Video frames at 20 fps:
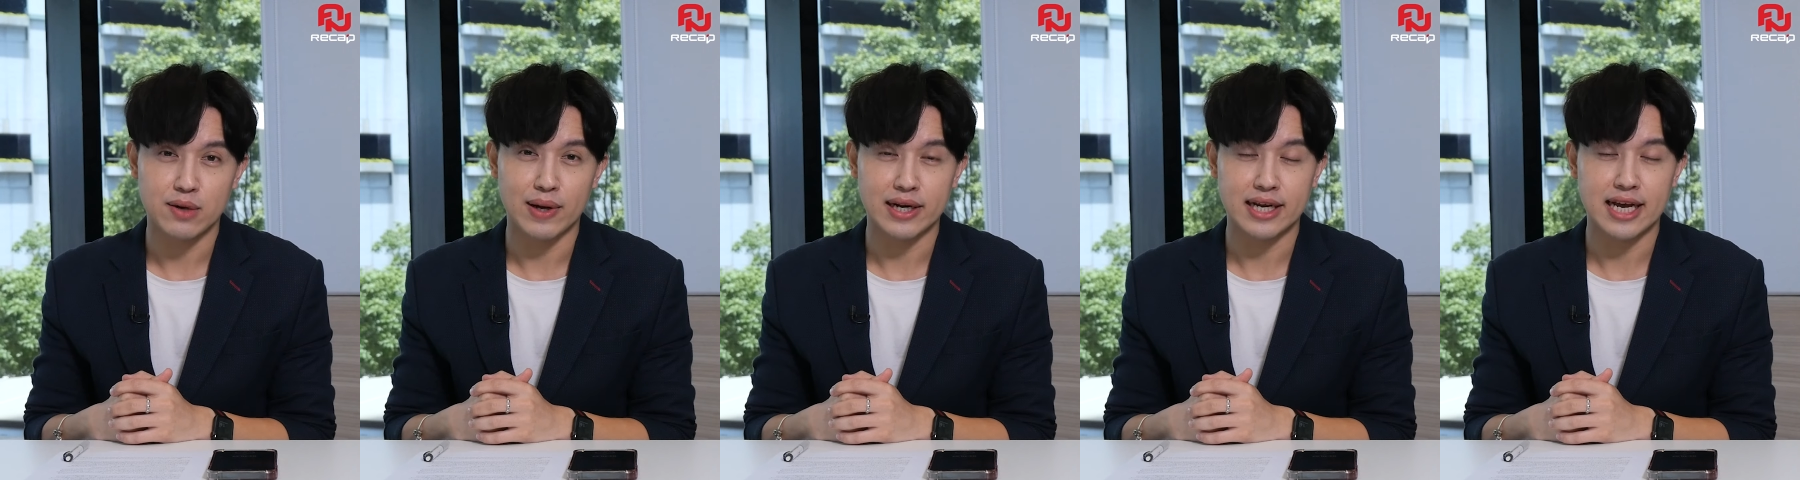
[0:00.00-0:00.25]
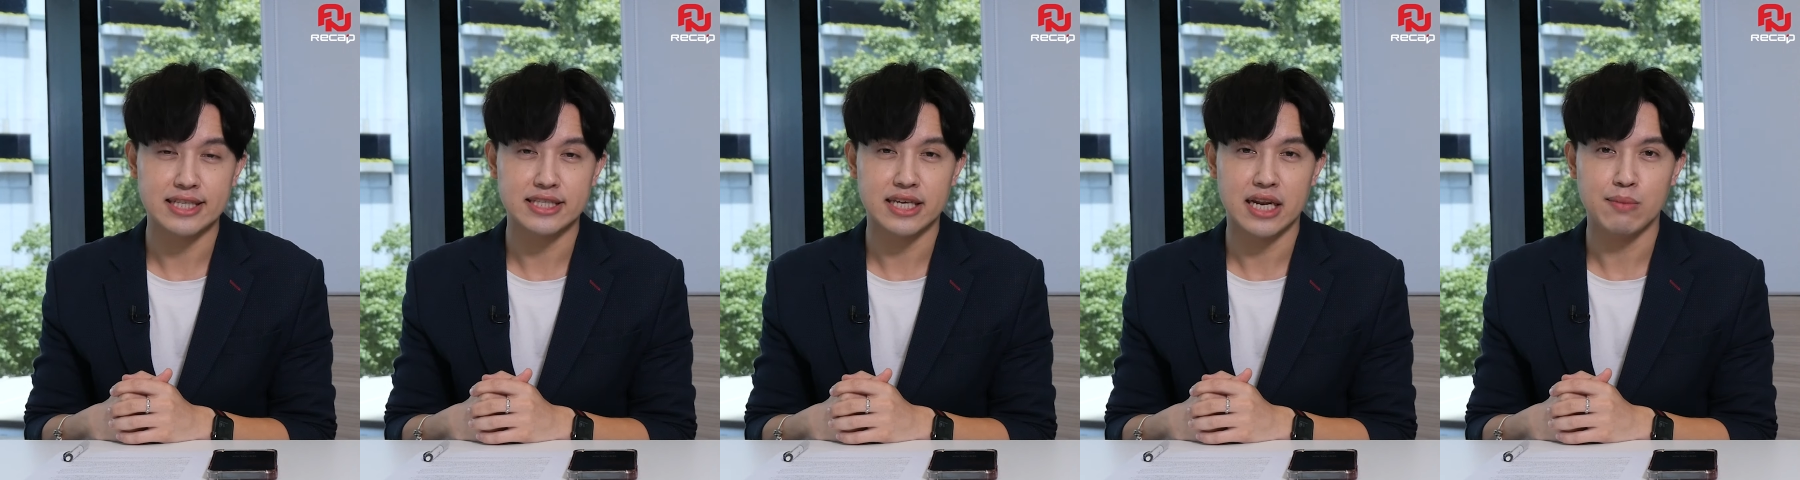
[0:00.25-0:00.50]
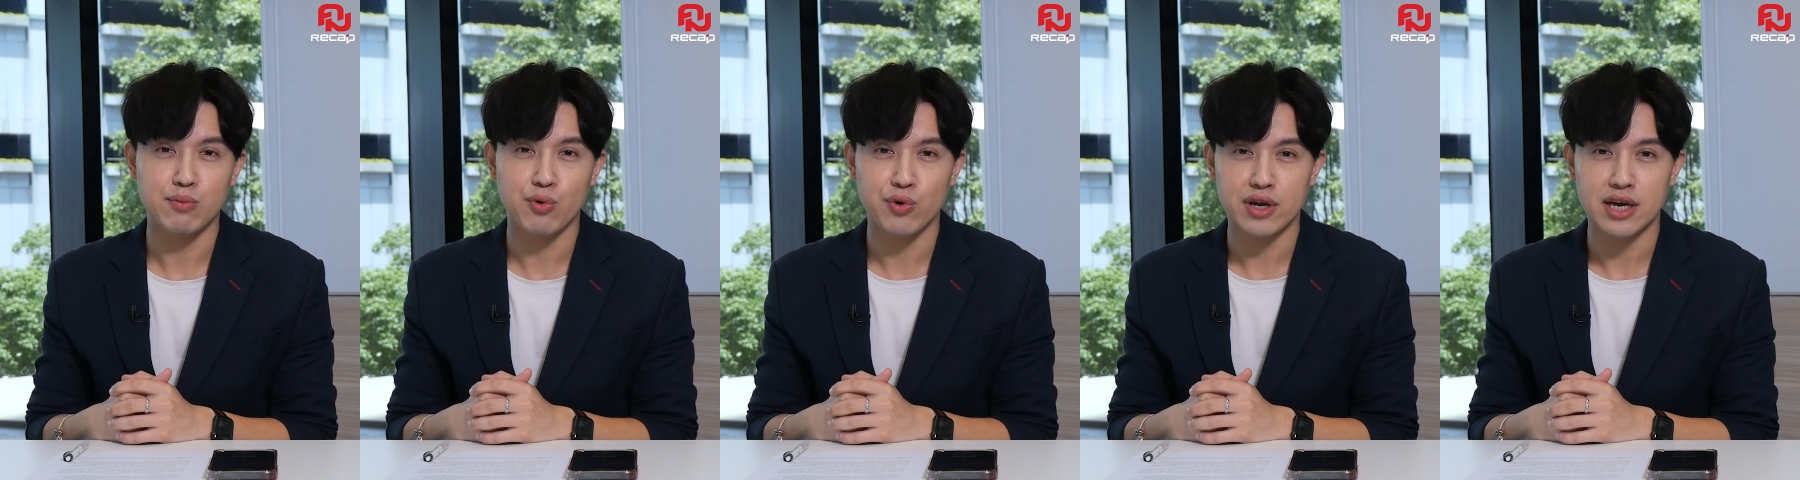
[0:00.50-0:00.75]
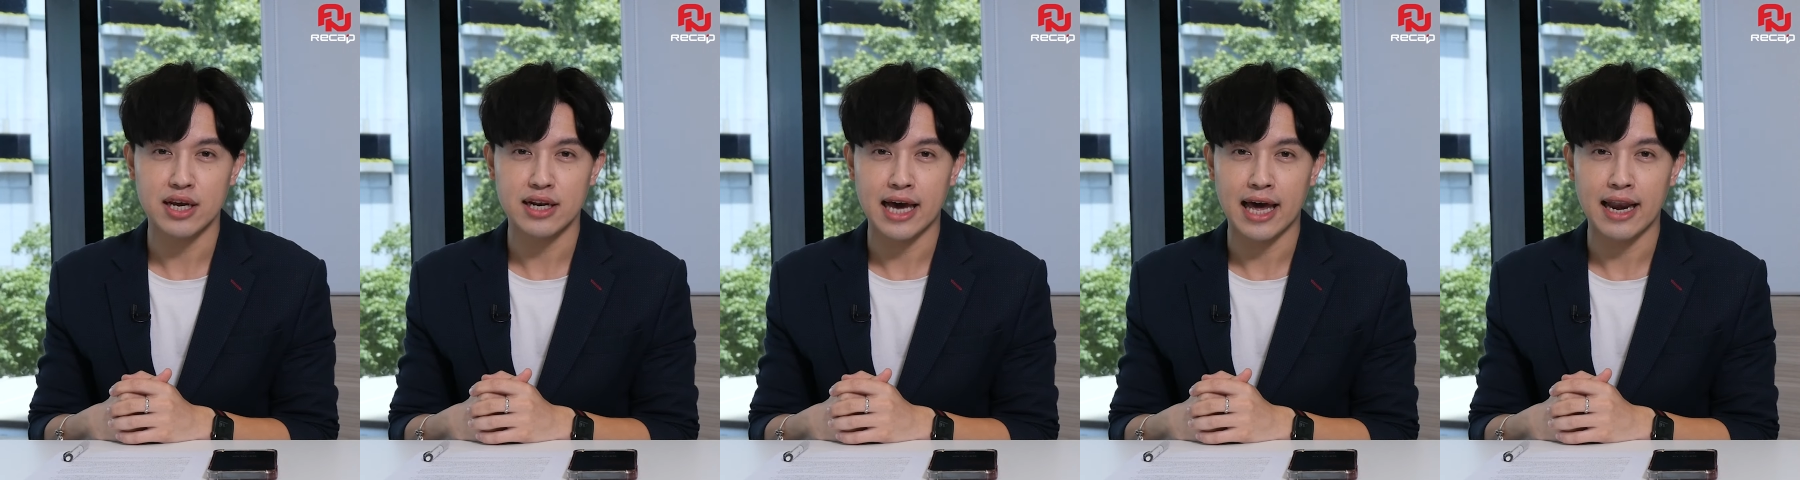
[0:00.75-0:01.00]
จังหวัดกาญจนบุ
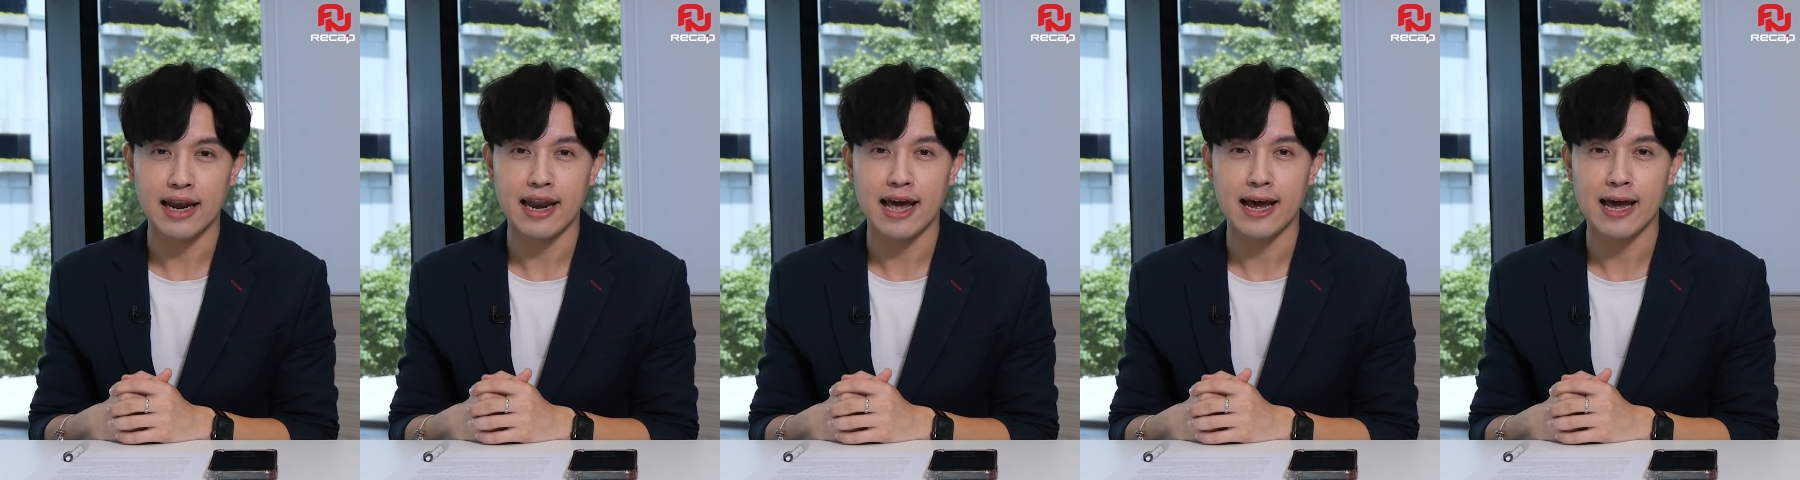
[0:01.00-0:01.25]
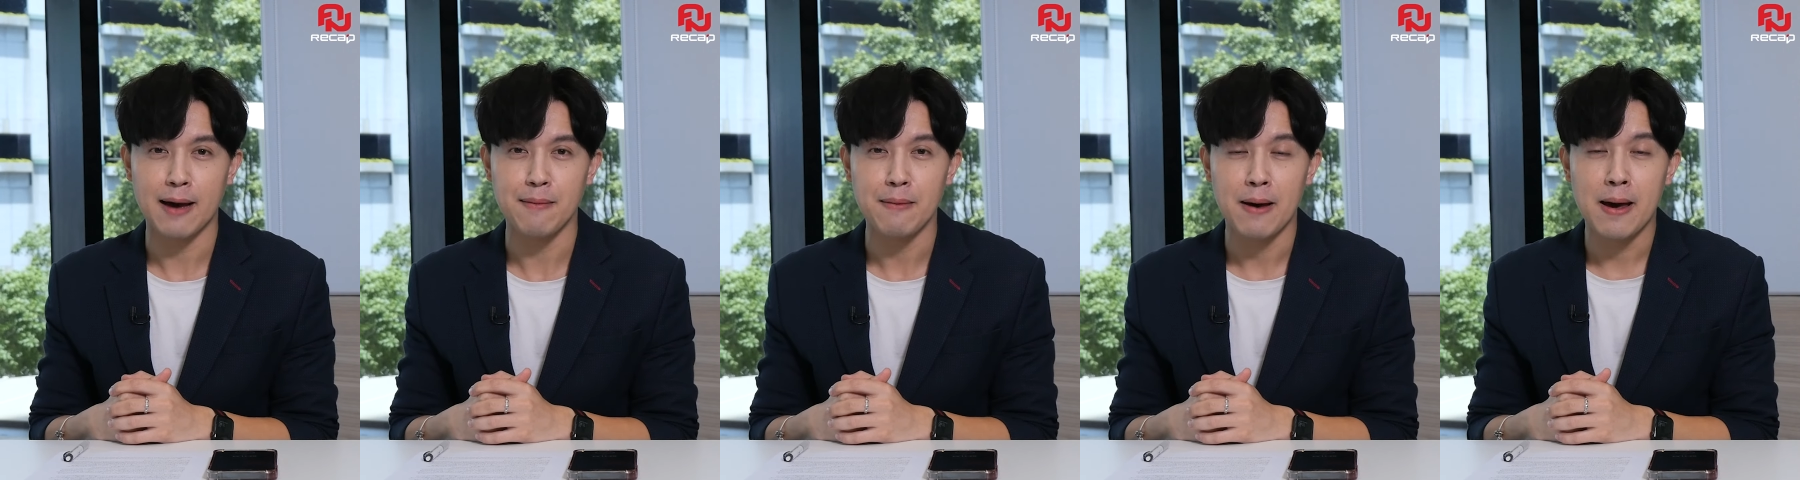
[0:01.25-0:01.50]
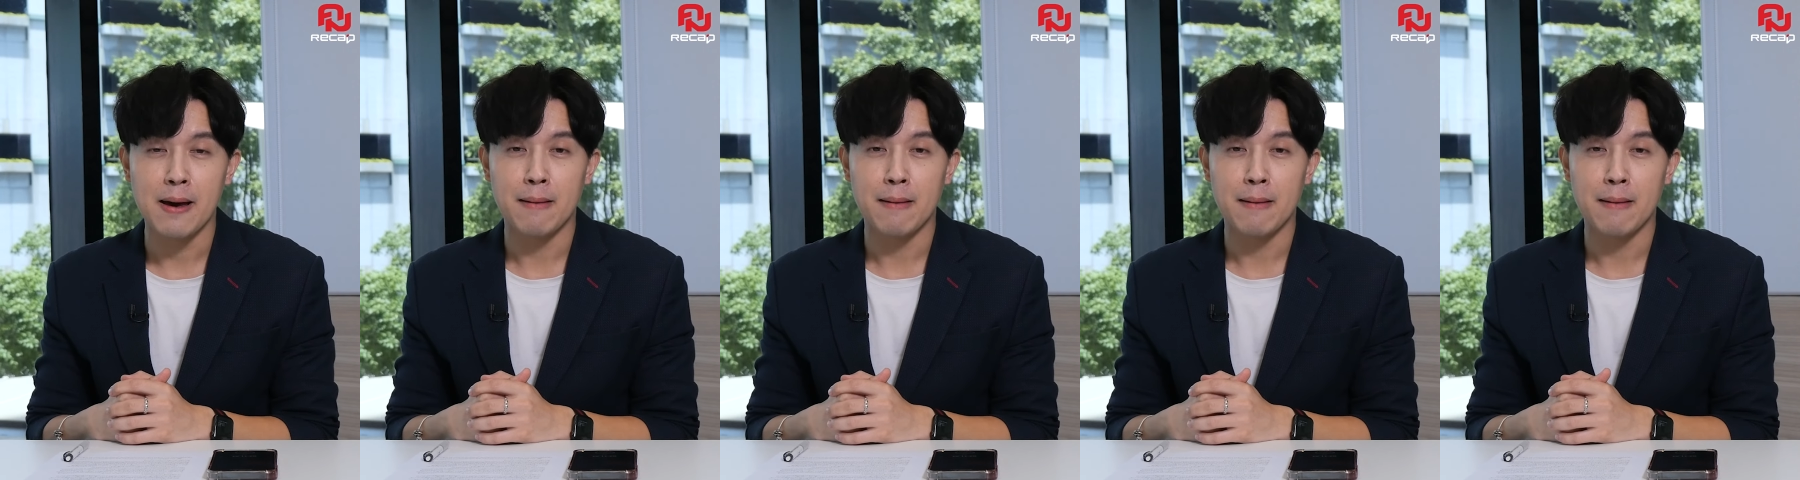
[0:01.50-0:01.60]
รีนั้นนะครับ